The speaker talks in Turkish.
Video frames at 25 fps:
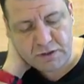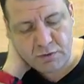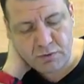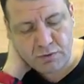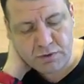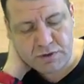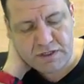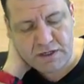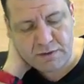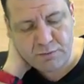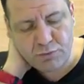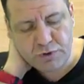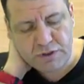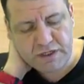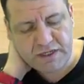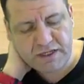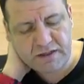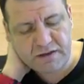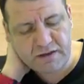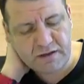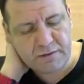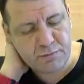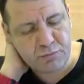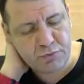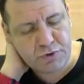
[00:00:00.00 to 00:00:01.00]
O zaman burada
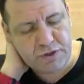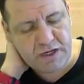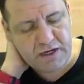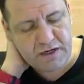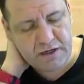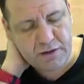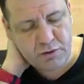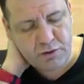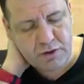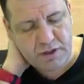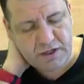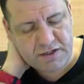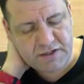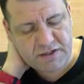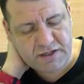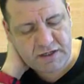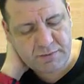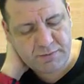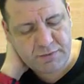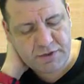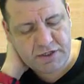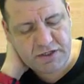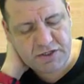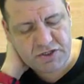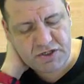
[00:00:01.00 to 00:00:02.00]
getirip bunu yerine
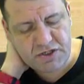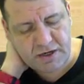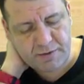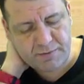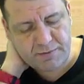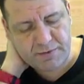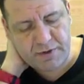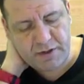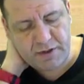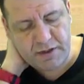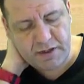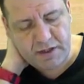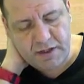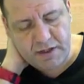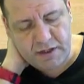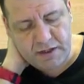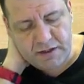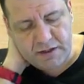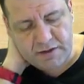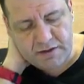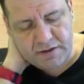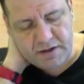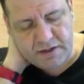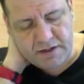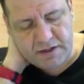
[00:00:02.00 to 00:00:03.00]
koyarsak pi çarpı
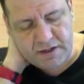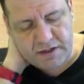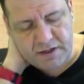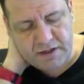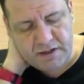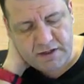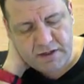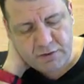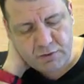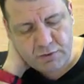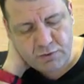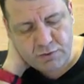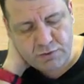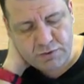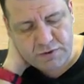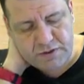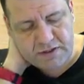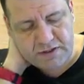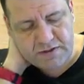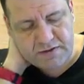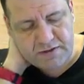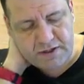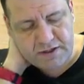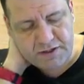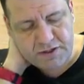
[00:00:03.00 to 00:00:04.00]
r kare yerine 9
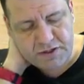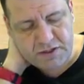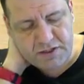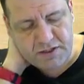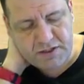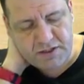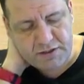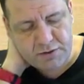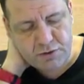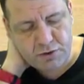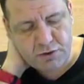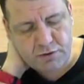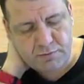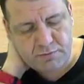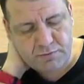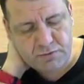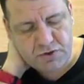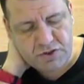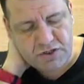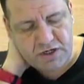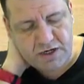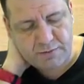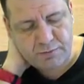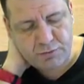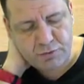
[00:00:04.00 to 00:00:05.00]
eksi h kare yazıyorum.
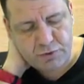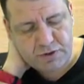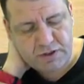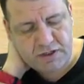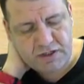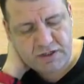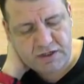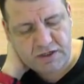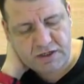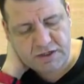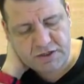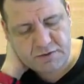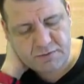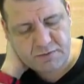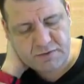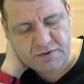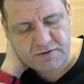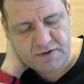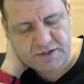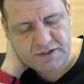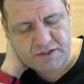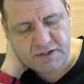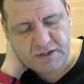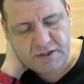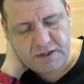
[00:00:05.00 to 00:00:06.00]
Çarpı burada da 2 h'ımız
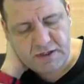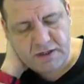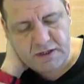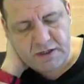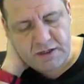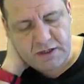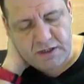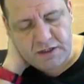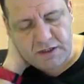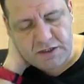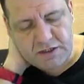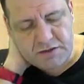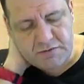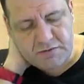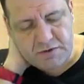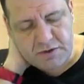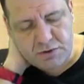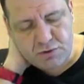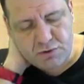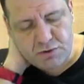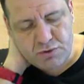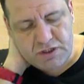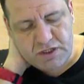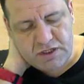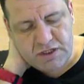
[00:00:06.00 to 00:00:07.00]
var. Şimdi
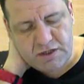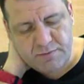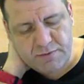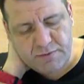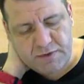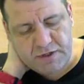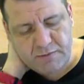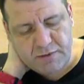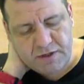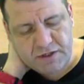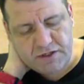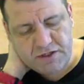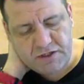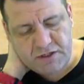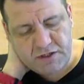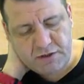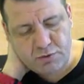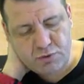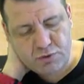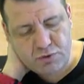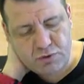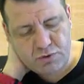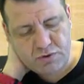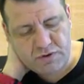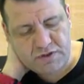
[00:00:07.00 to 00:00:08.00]
şu 2 pi başta
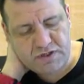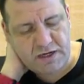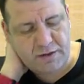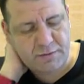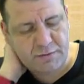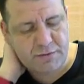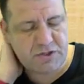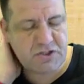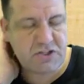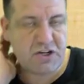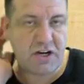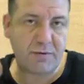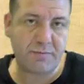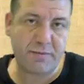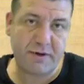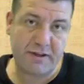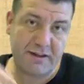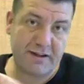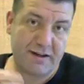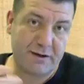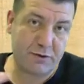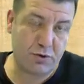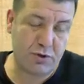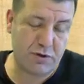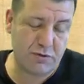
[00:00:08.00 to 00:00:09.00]
dursun. Sabit
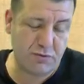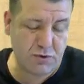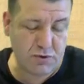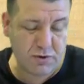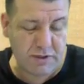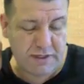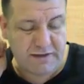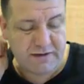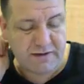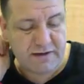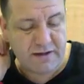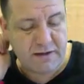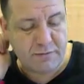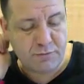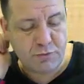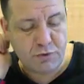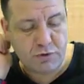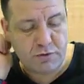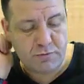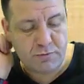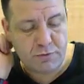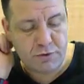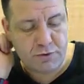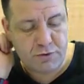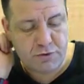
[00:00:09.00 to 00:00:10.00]
çarpanlar türevi çok
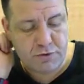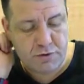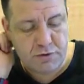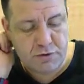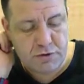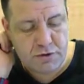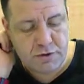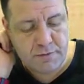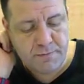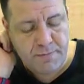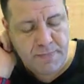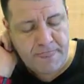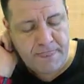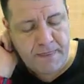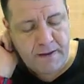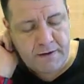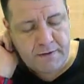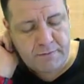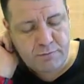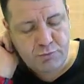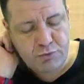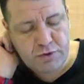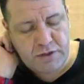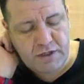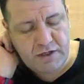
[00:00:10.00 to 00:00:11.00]
etkilemiyordu biliyorsunuz.
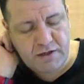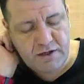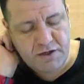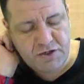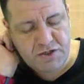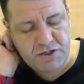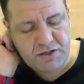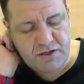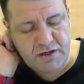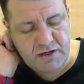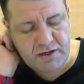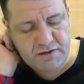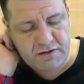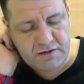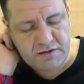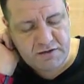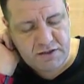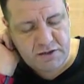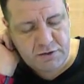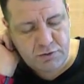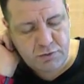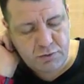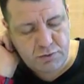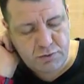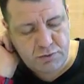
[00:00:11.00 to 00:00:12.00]
Buradan h'ı
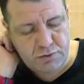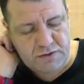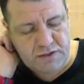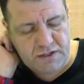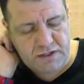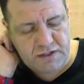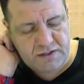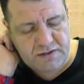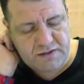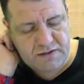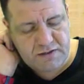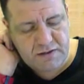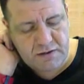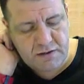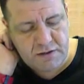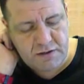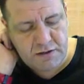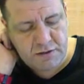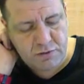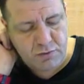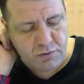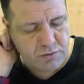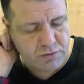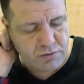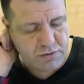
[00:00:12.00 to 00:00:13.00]
dağıtınca 9 eksi,
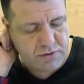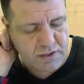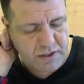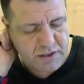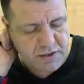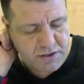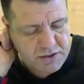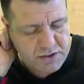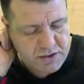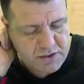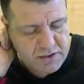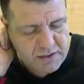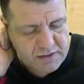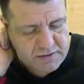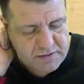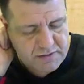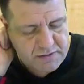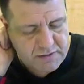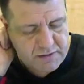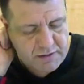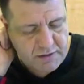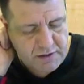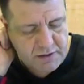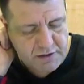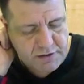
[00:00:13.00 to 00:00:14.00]
9h e,
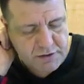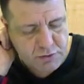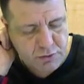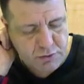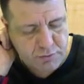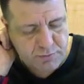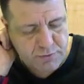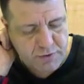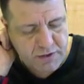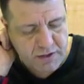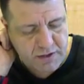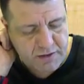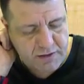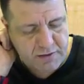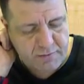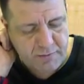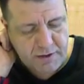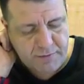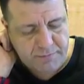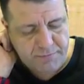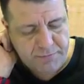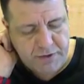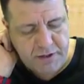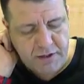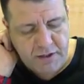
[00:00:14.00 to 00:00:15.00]
eksi h küp kaldı
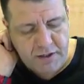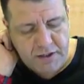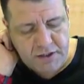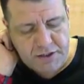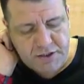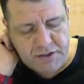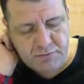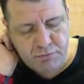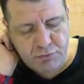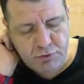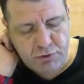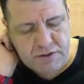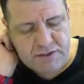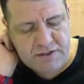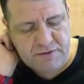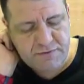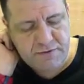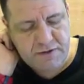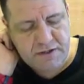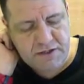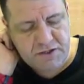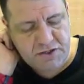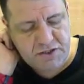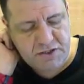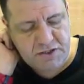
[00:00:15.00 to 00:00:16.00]
mı? Şimdi bunu
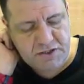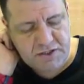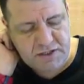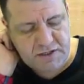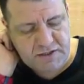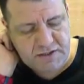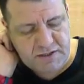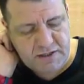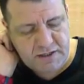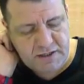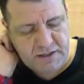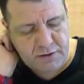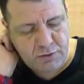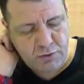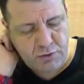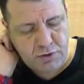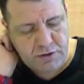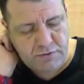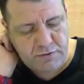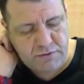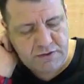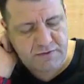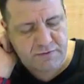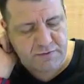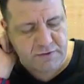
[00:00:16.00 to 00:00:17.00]
sıfır eşleyeceğiz. Hadi
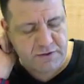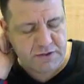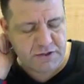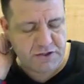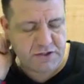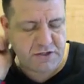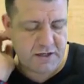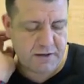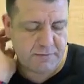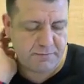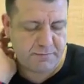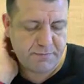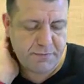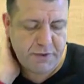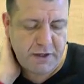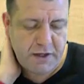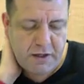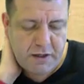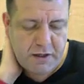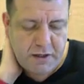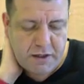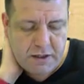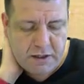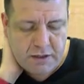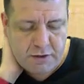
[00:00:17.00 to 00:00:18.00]
türevi sıfır eşleyelim.
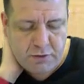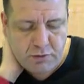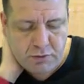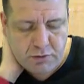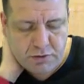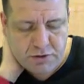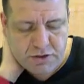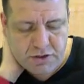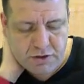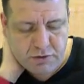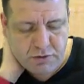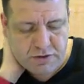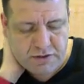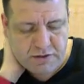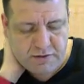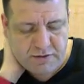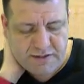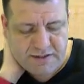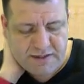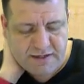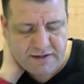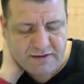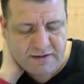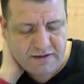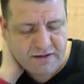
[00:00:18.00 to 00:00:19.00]
E ne olacak o zaman?
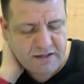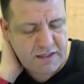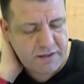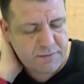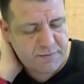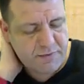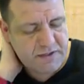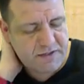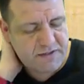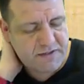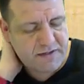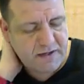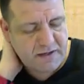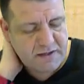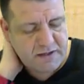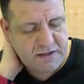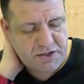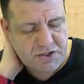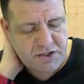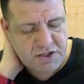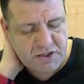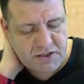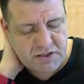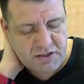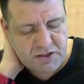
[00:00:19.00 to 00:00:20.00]
Zaten 2 pi
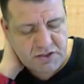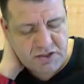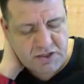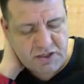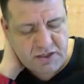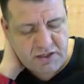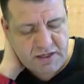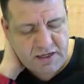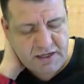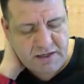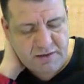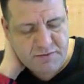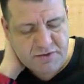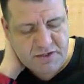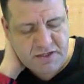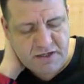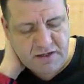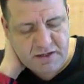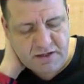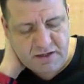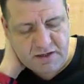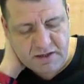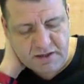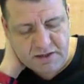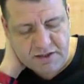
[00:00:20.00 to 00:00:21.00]
sadeleşecek gidecek. Elimizde
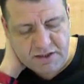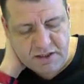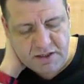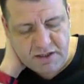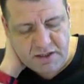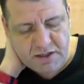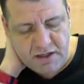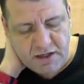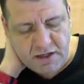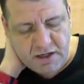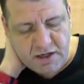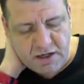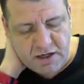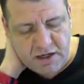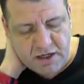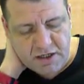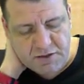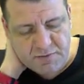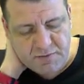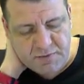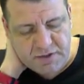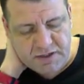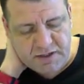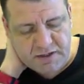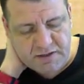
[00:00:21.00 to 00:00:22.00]
ne kalacak? h
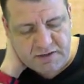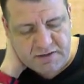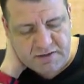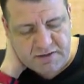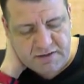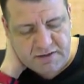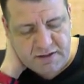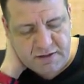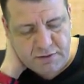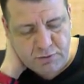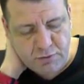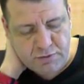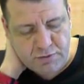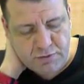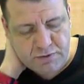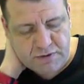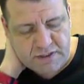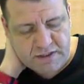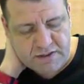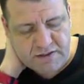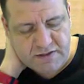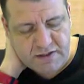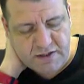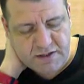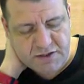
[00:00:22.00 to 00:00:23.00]
parantezinde 9
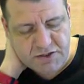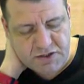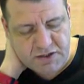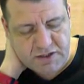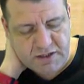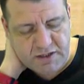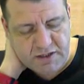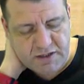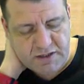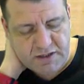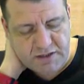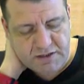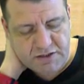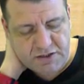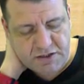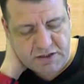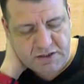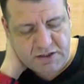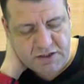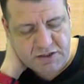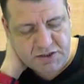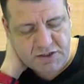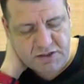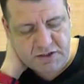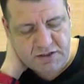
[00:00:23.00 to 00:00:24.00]
eksi h kare kalacak.
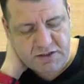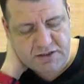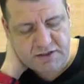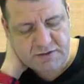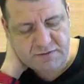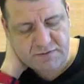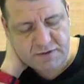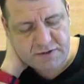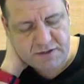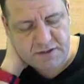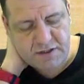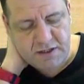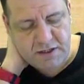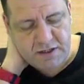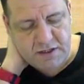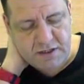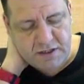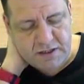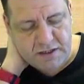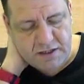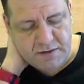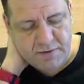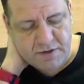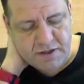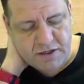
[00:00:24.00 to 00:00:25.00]
Eşittir sıfır.
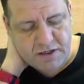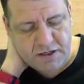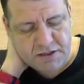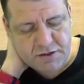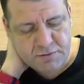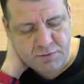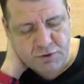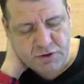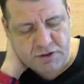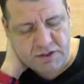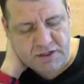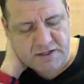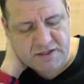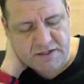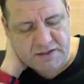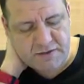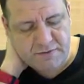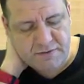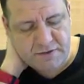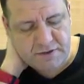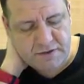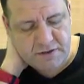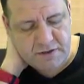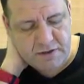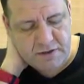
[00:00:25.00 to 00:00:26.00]
Demek ki h buradan
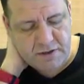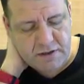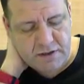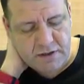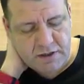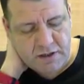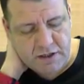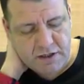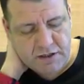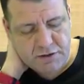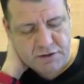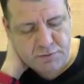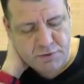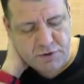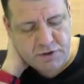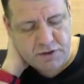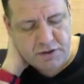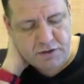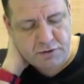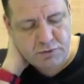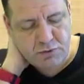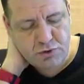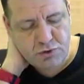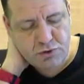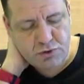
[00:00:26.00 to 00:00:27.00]
sıfır, h
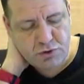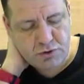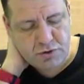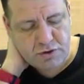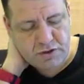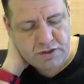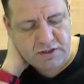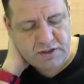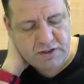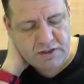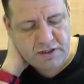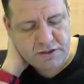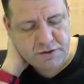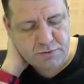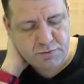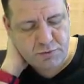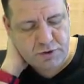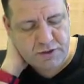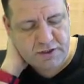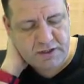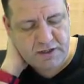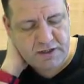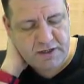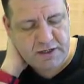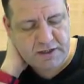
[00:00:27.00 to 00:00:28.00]
buradan 3 ya da h
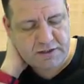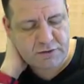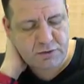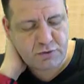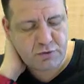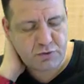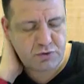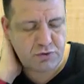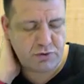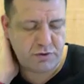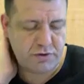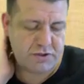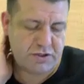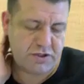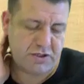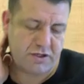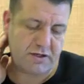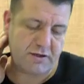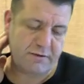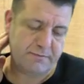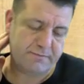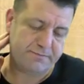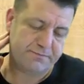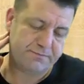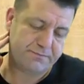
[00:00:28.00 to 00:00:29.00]
buradan eksi 3 olacak.